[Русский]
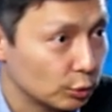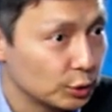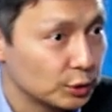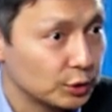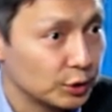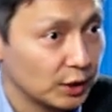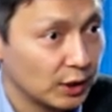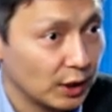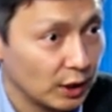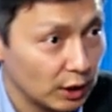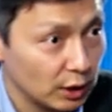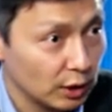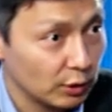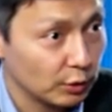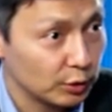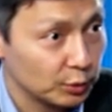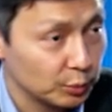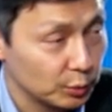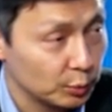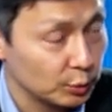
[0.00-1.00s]
То есть
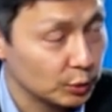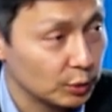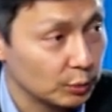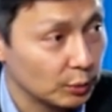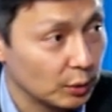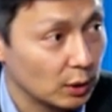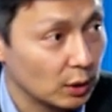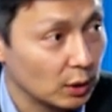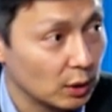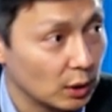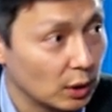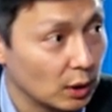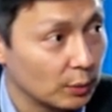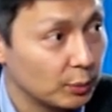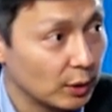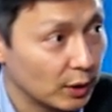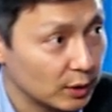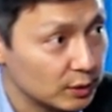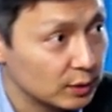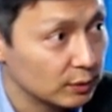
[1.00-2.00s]
реагировать мы будем
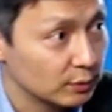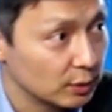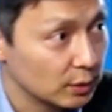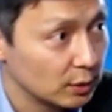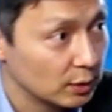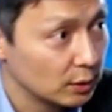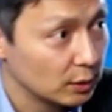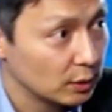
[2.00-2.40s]
оперативно.